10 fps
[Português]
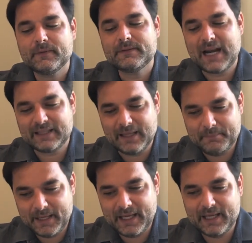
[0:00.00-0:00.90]

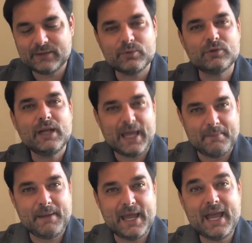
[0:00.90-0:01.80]
tratamentos,
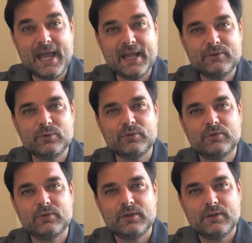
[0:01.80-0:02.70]
remédios,